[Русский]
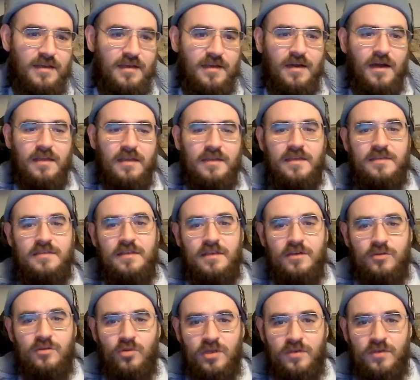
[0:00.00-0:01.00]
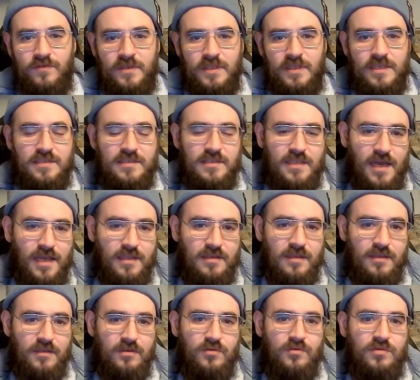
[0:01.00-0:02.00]
А если кто и в
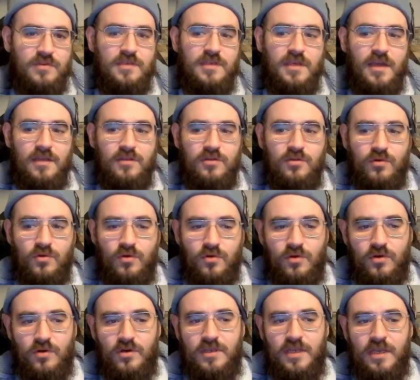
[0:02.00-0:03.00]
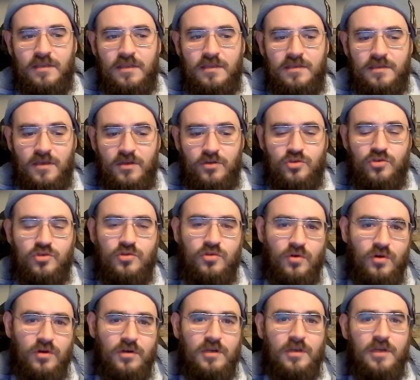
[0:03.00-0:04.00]
недостатке, друзья, то я надеюсь,
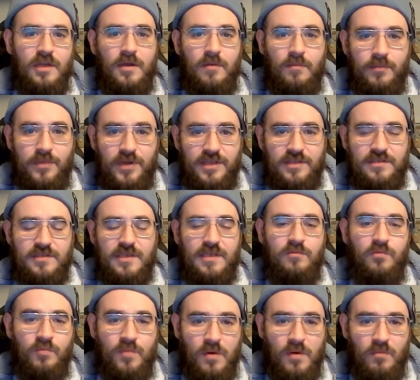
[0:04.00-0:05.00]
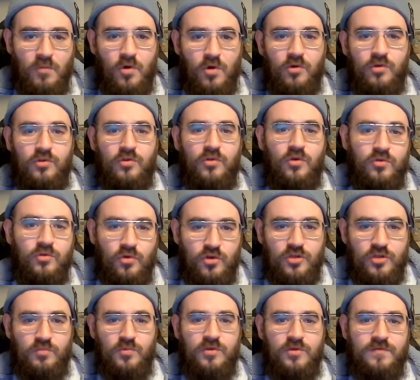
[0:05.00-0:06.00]
что близкие ему помогут, и он
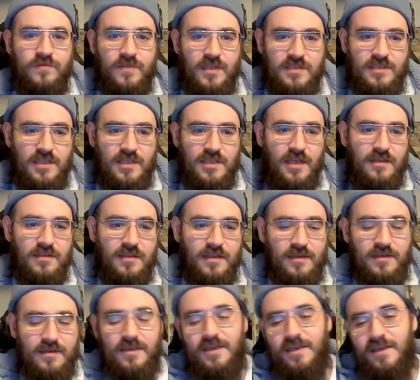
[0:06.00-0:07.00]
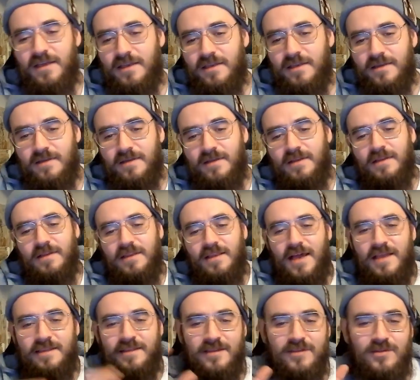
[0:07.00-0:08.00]
тоже будет в достатке.
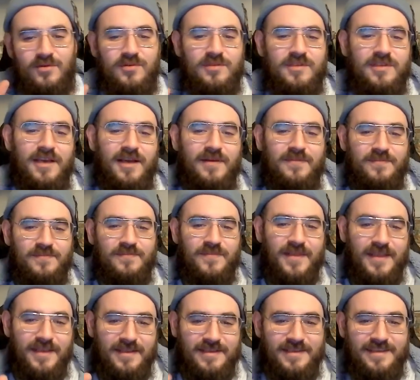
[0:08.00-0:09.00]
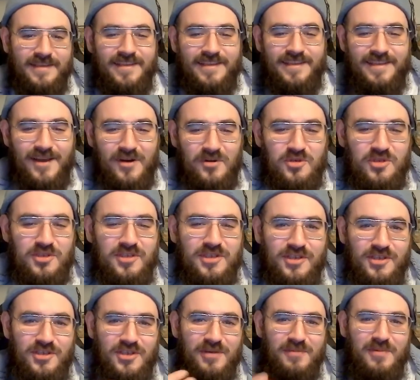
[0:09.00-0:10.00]
Ладно, друзья, я уже
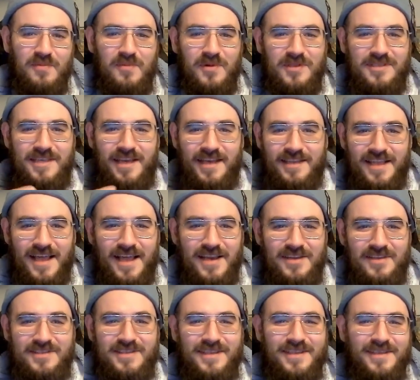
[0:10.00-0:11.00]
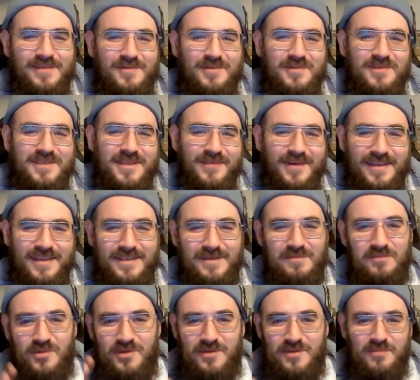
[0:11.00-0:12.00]
слишком эмоциональный становлюсь. Давайте
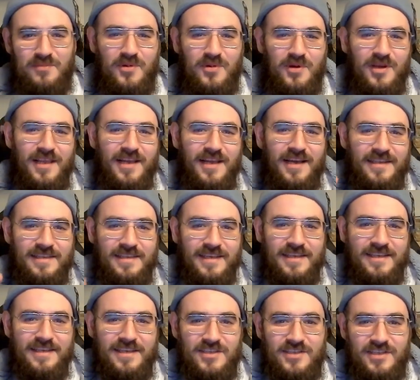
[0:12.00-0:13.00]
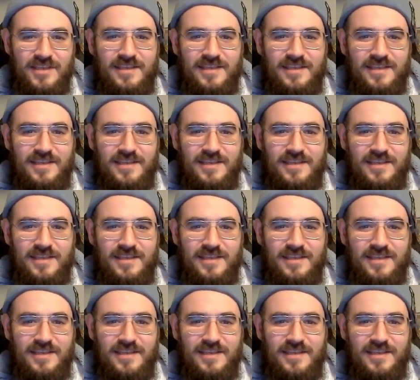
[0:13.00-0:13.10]
будем более о техничных